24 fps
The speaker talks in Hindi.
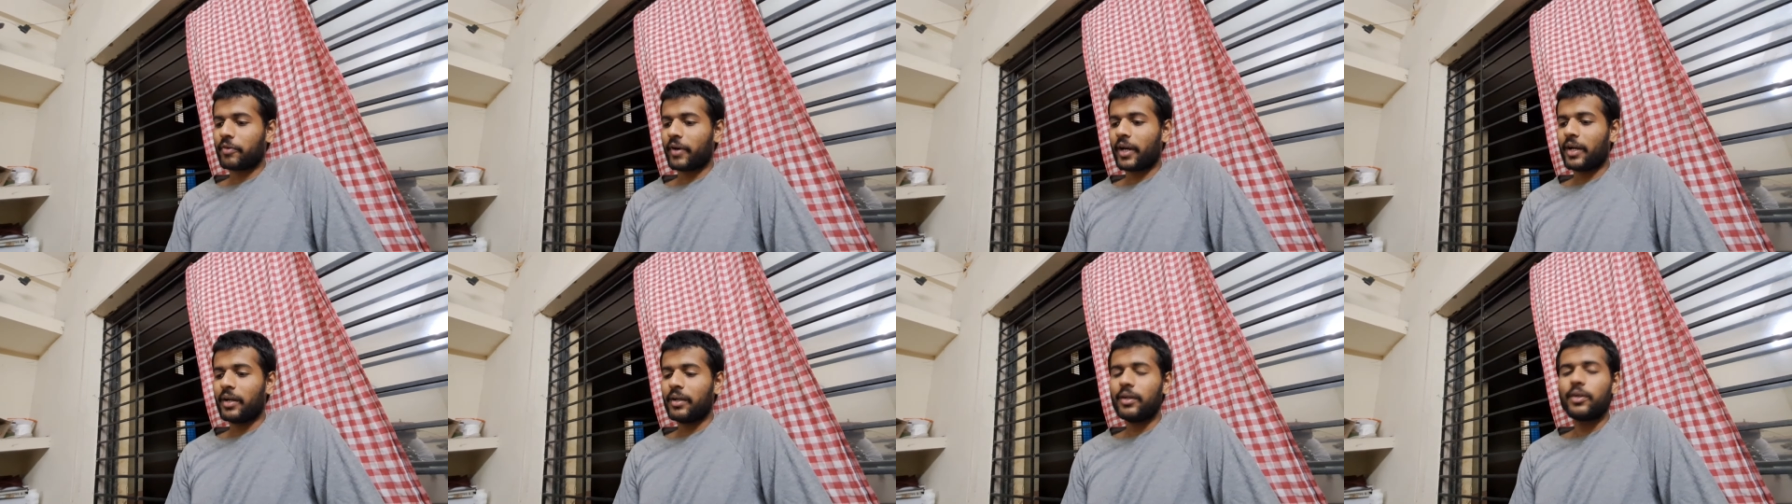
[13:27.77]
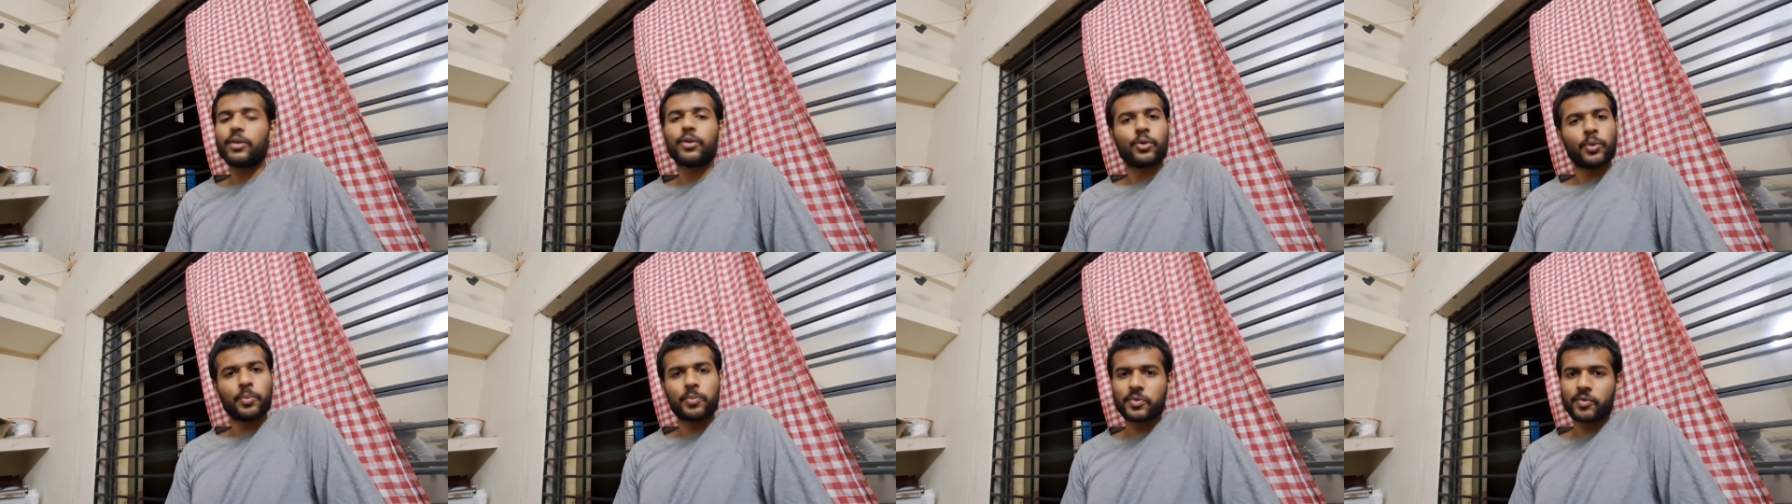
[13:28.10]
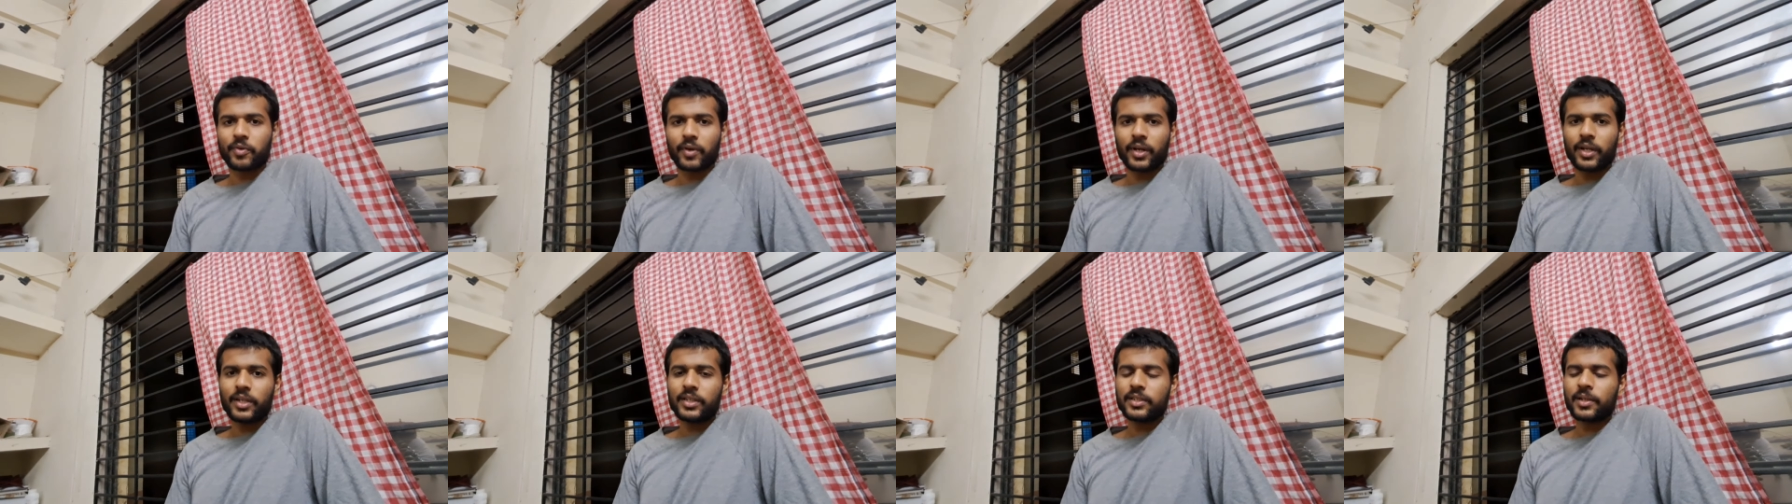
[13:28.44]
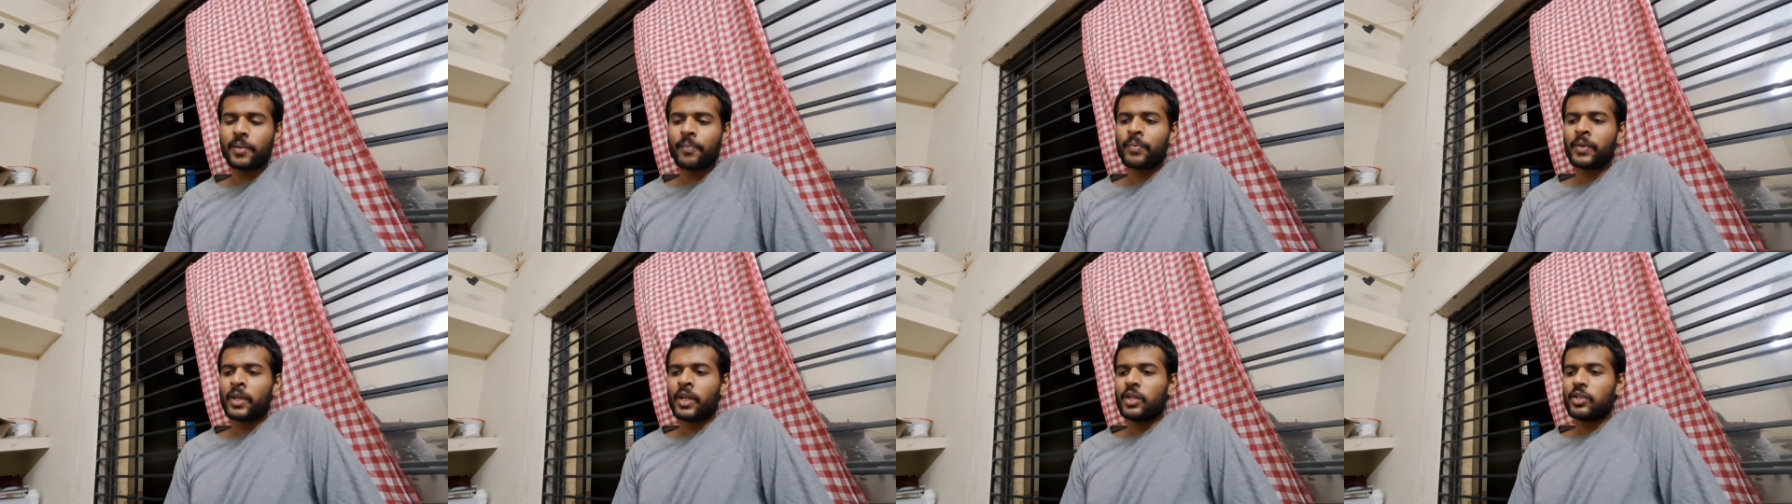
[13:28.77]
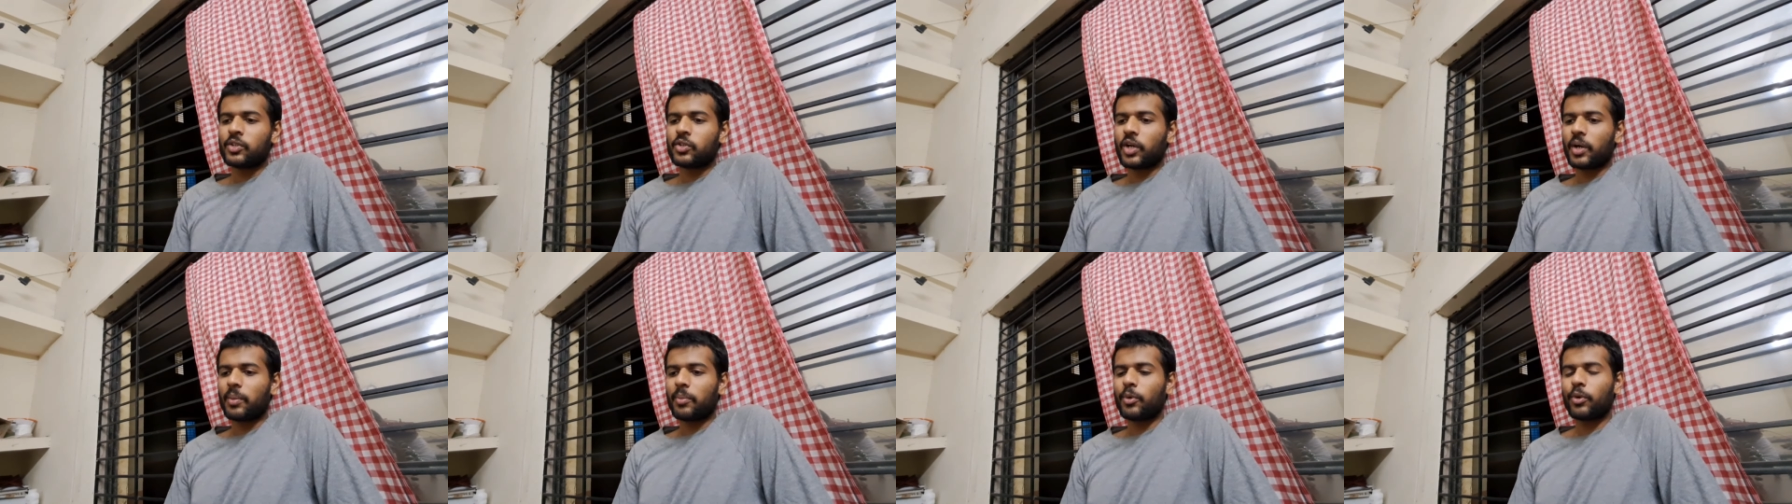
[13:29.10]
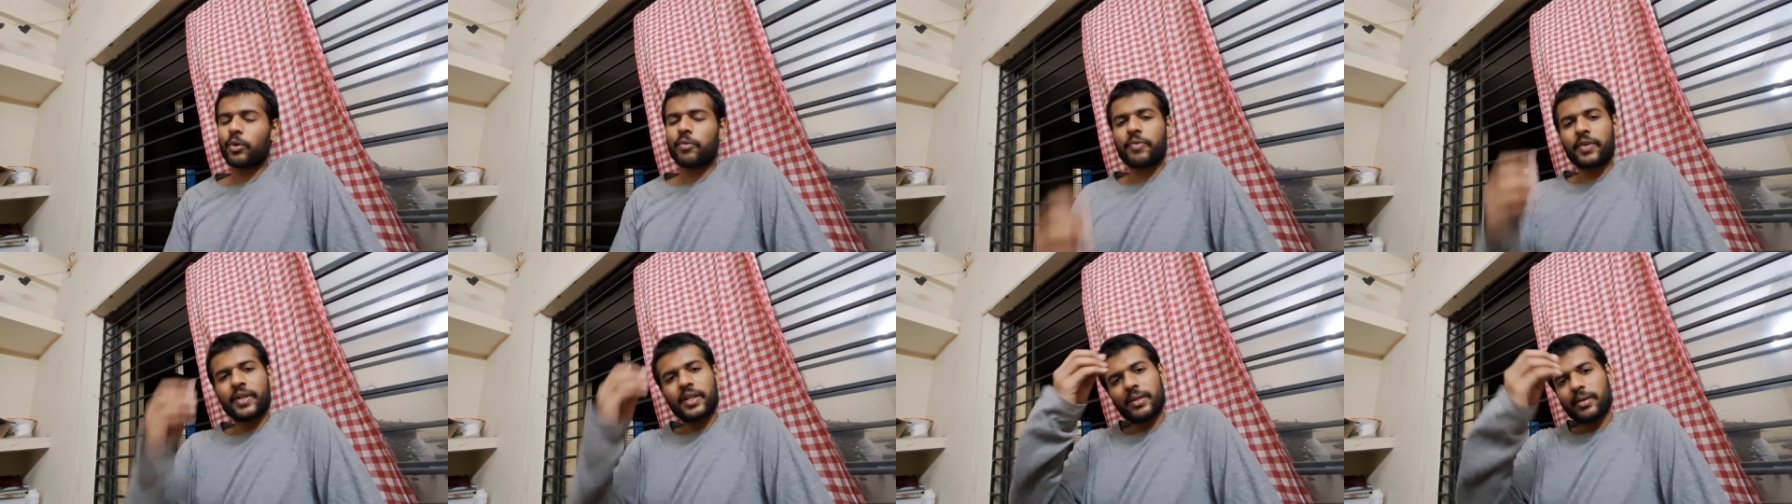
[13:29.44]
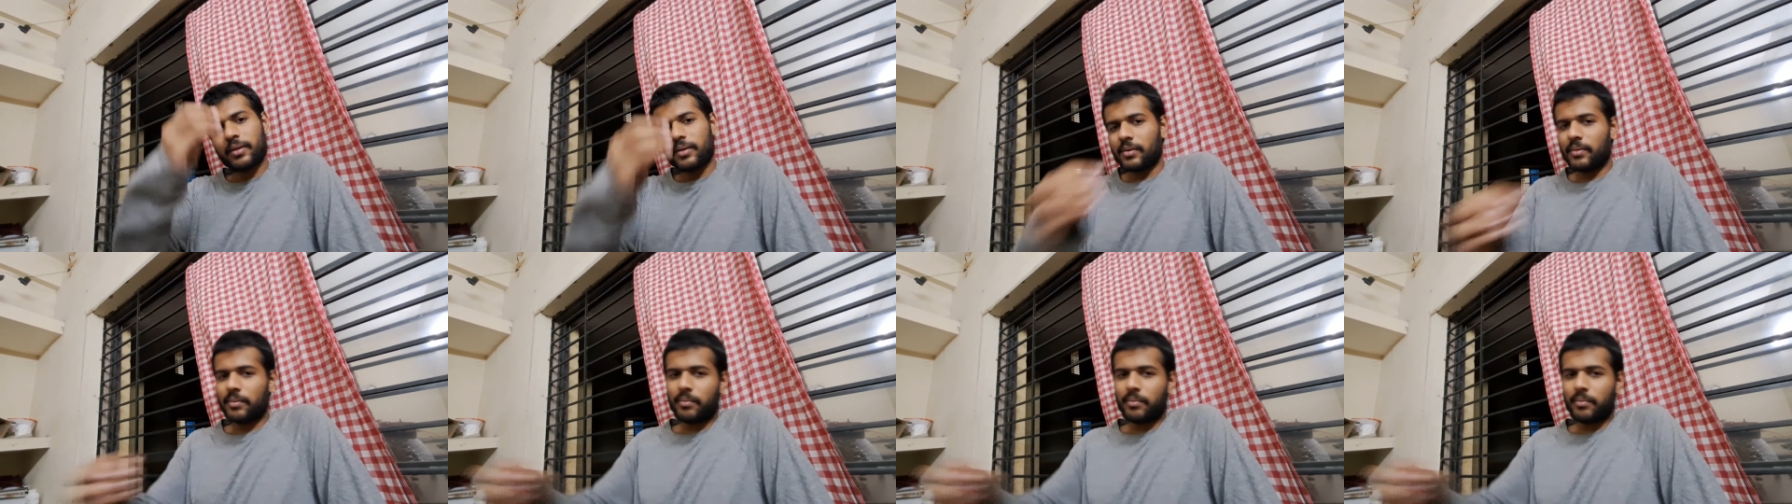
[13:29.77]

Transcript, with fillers: फाइंड रूम्स फॉर अस तो हम लोग फिर